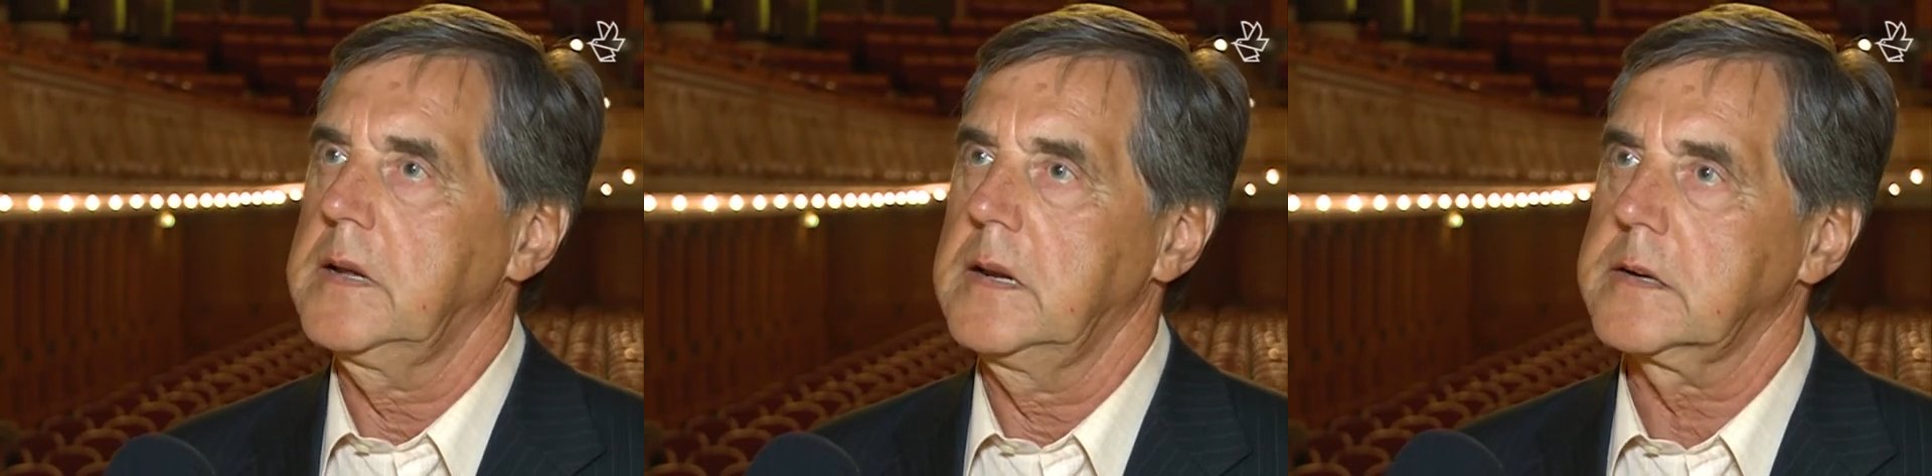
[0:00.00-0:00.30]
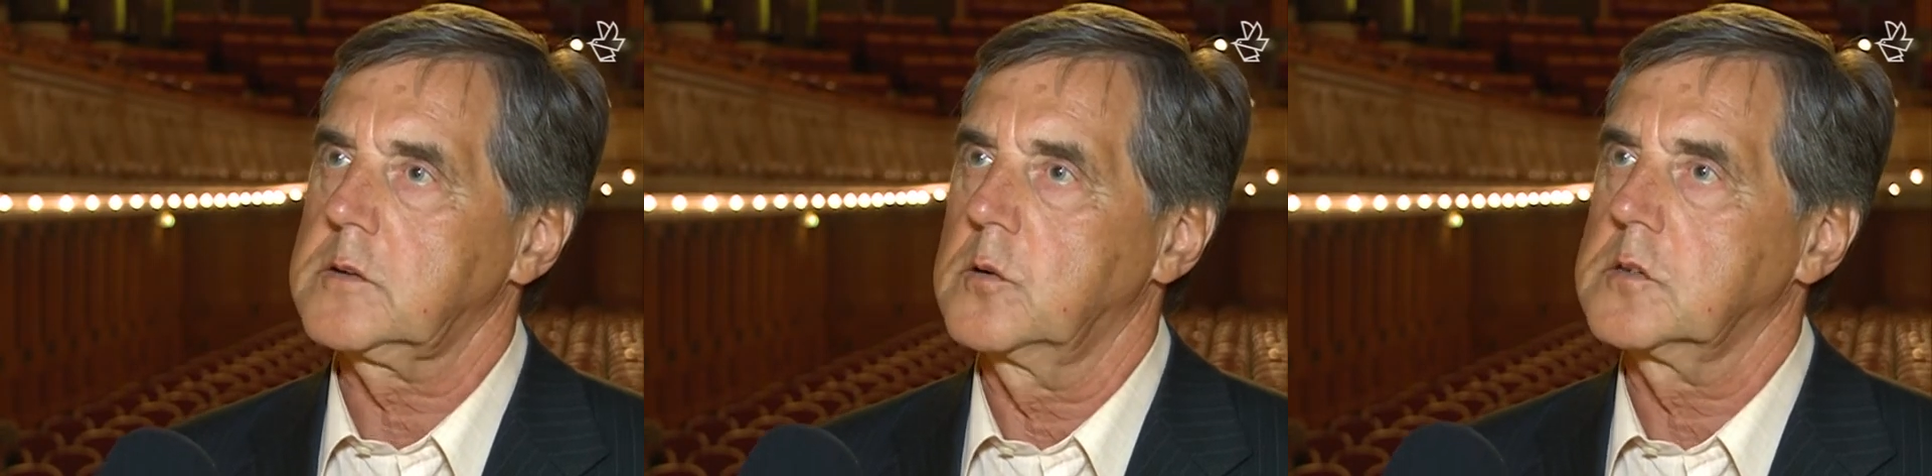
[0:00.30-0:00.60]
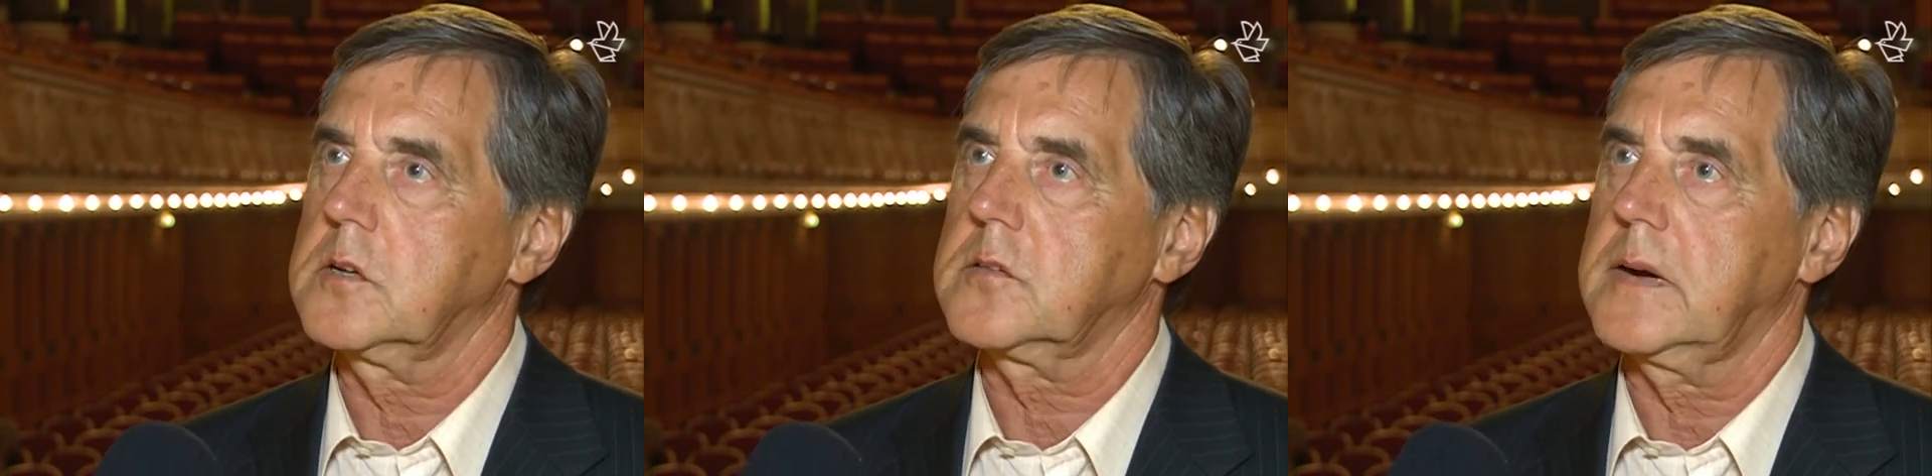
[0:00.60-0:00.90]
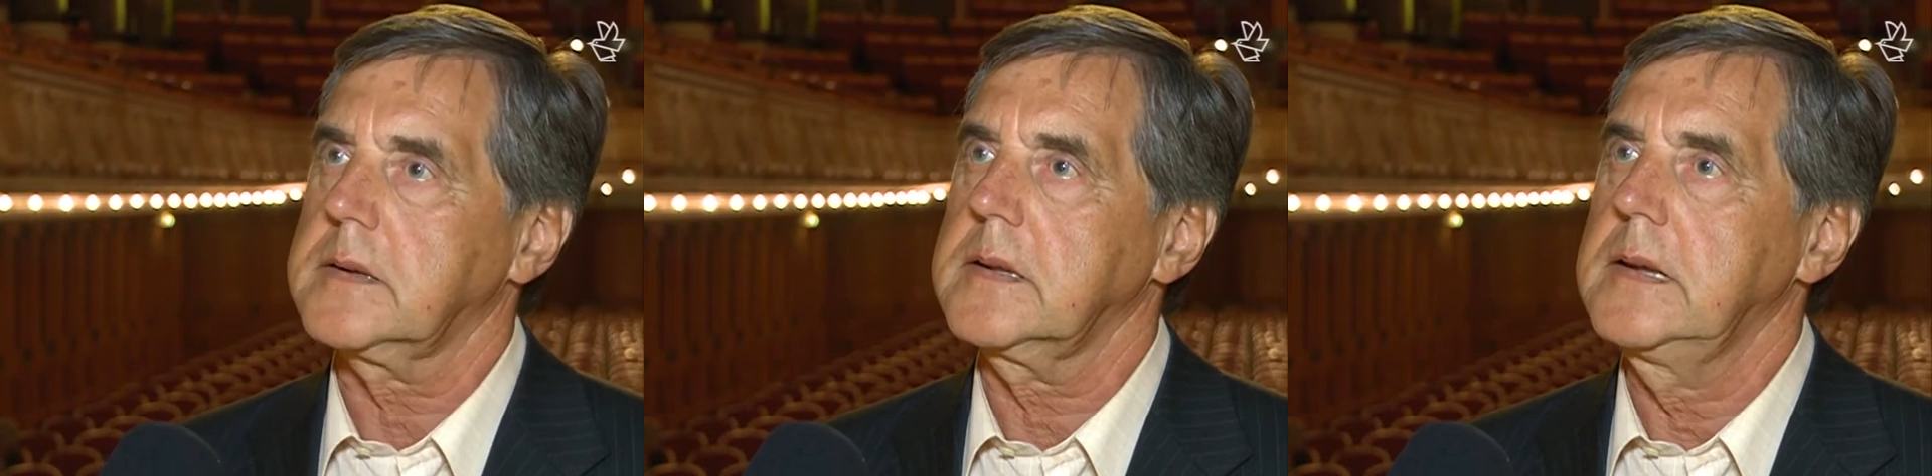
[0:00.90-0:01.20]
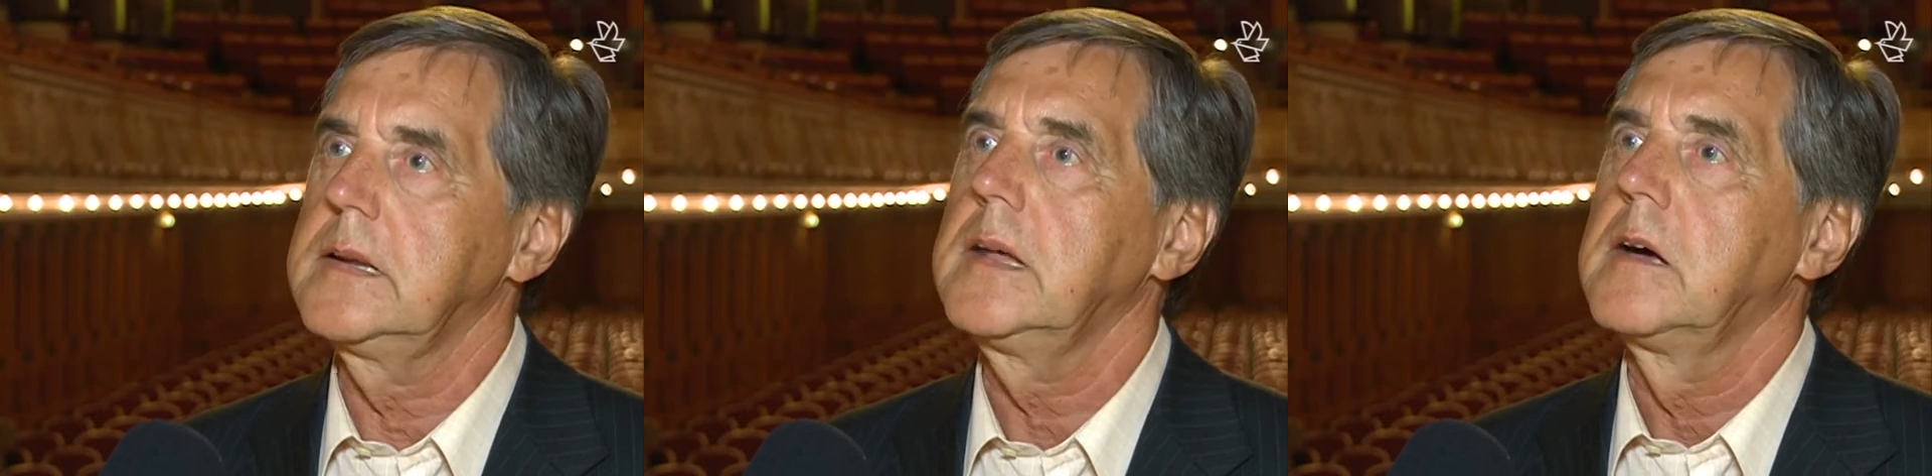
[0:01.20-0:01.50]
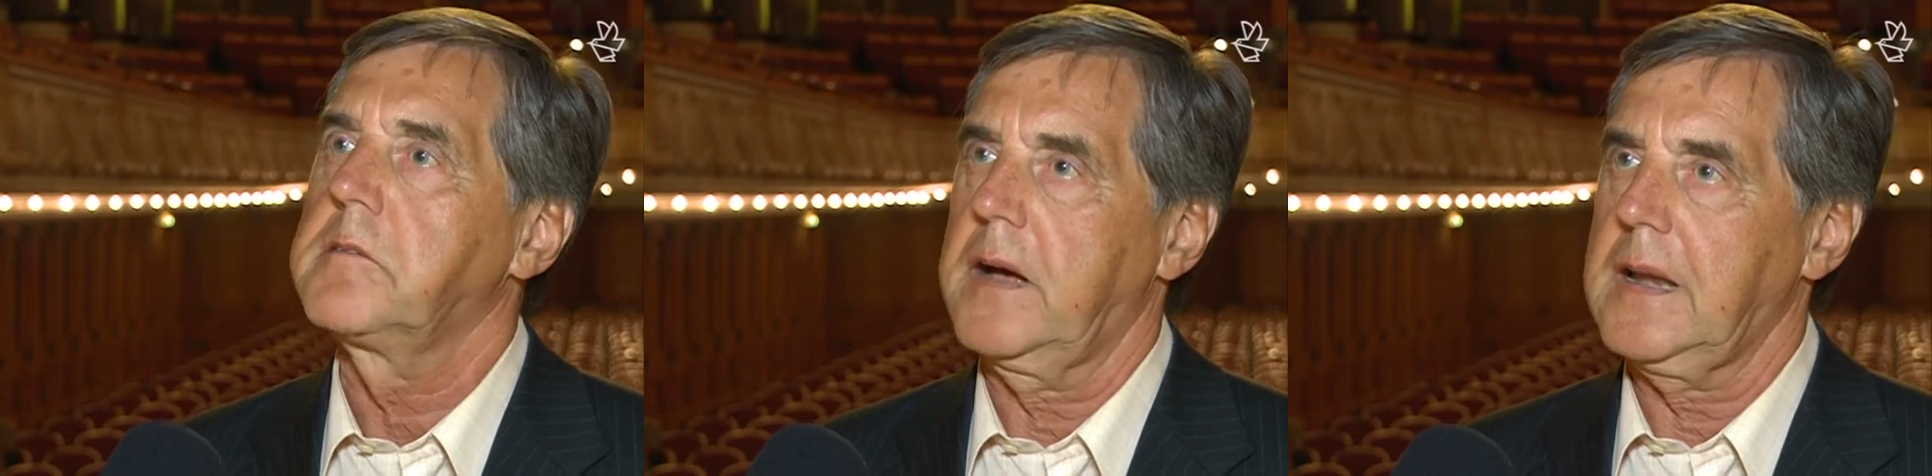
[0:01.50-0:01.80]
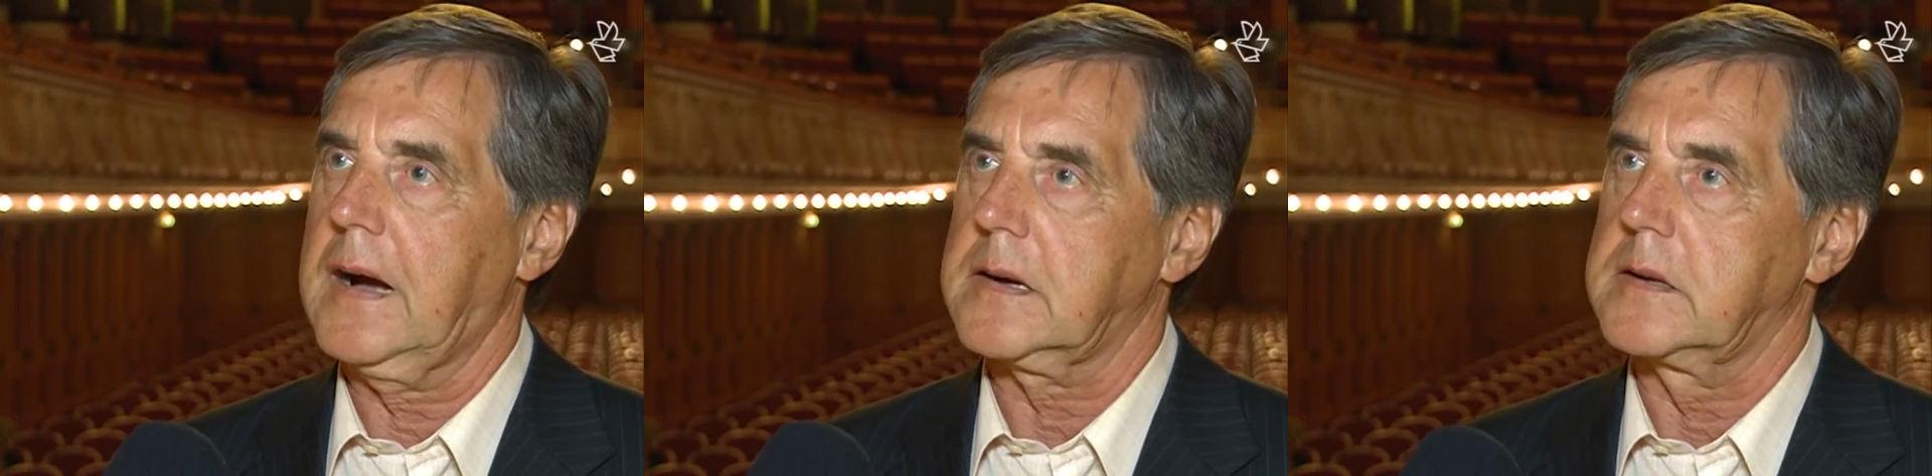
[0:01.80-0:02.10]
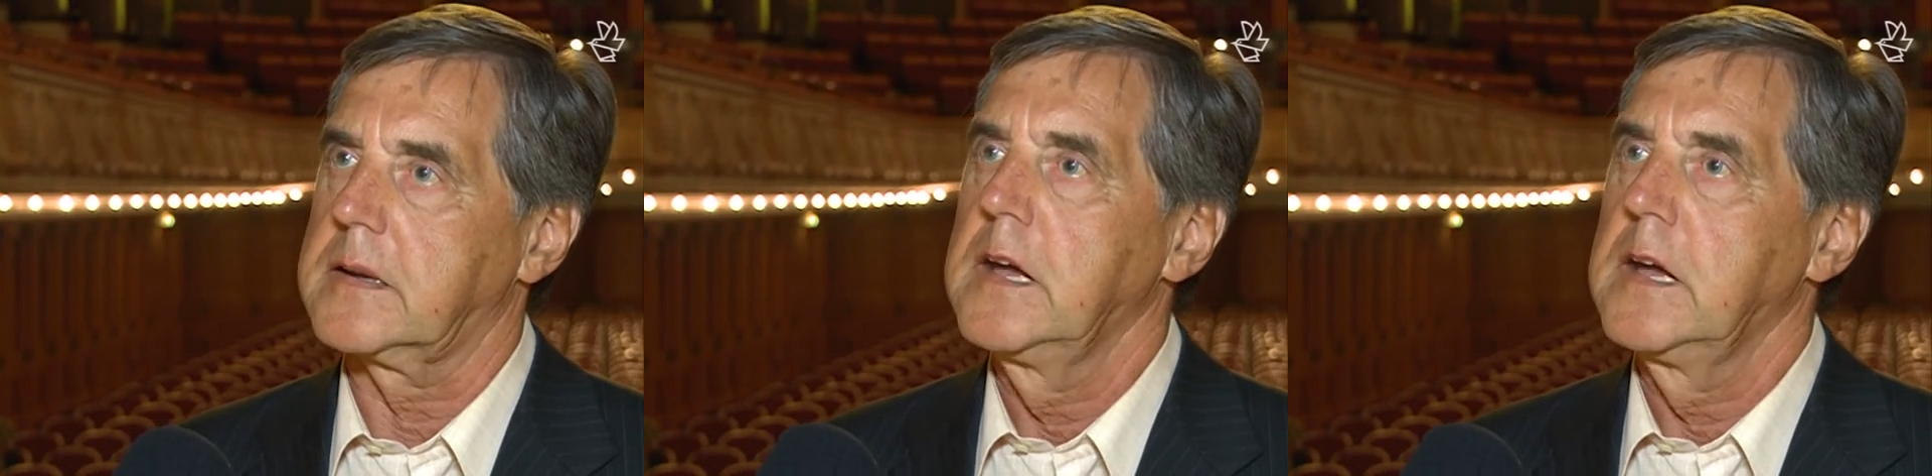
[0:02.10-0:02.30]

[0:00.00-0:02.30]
elektronische Seite hin verlagern.